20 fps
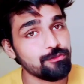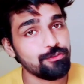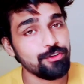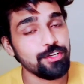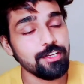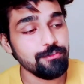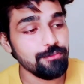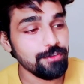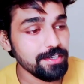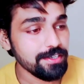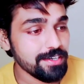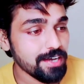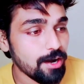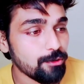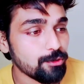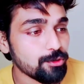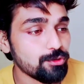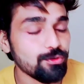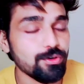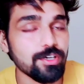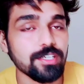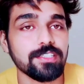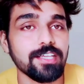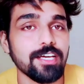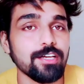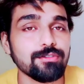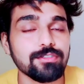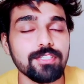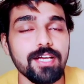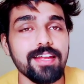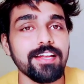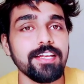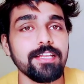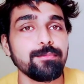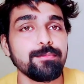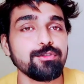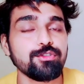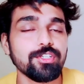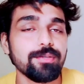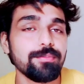फिर भी डाउन टू अर्थ है रुखसाना
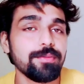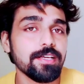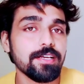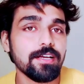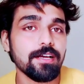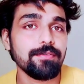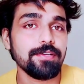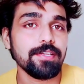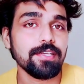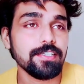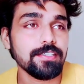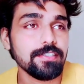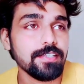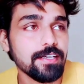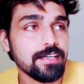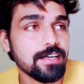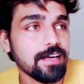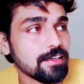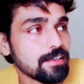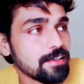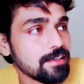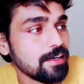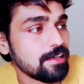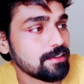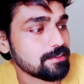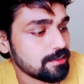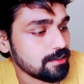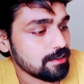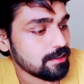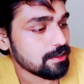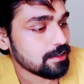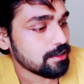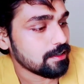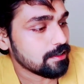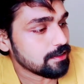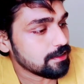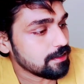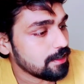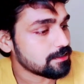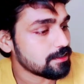नींबू जी की मैंने कभी नहीं देखा कि ऐसे
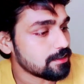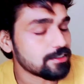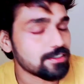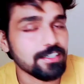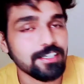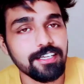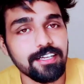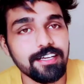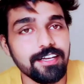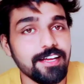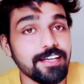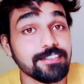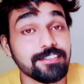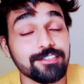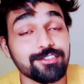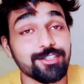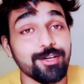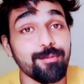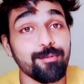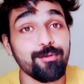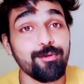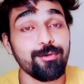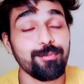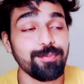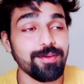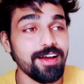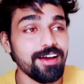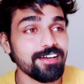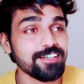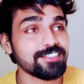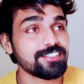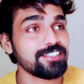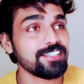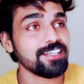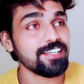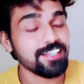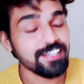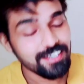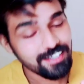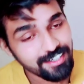हाँ कि ऐसे चले गए ऐसे सबको प्यार
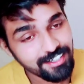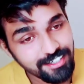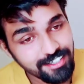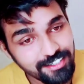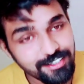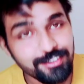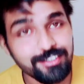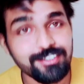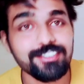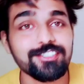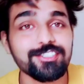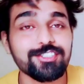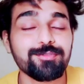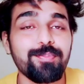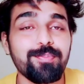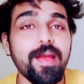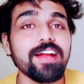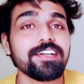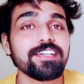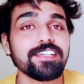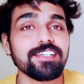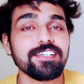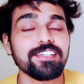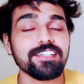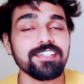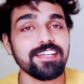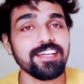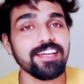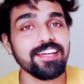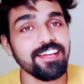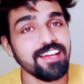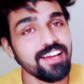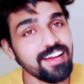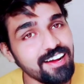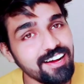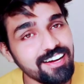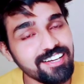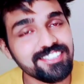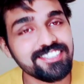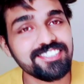से रिस्पेक्ट करके
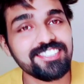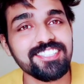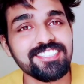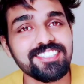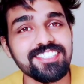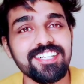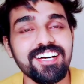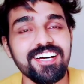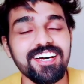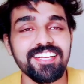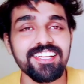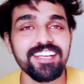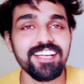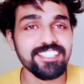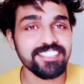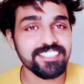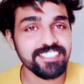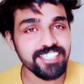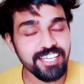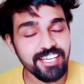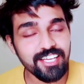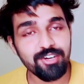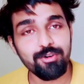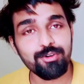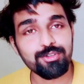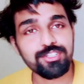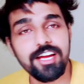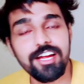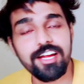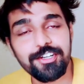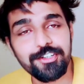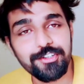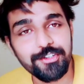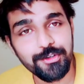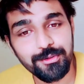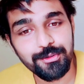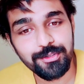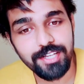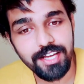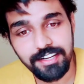अच्छे से गा रहे हैं ये होता है
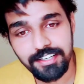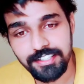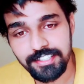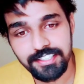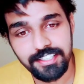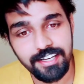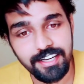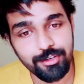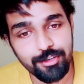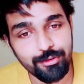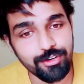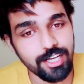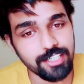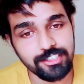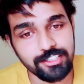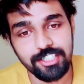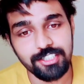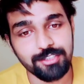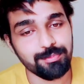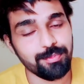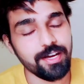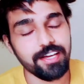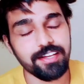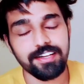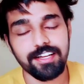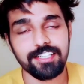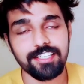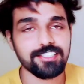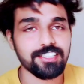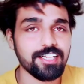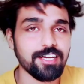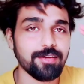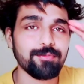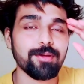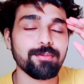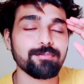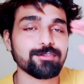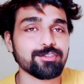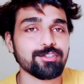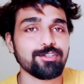ट्रू टैलेंट यार और राजेश पाय राय जी का
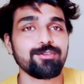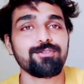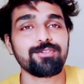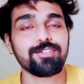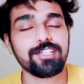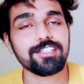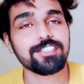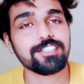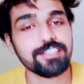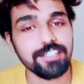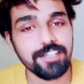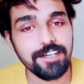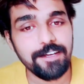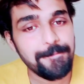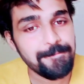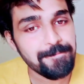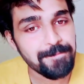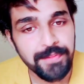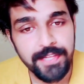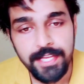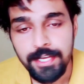भी हम सल्यूट करते हैं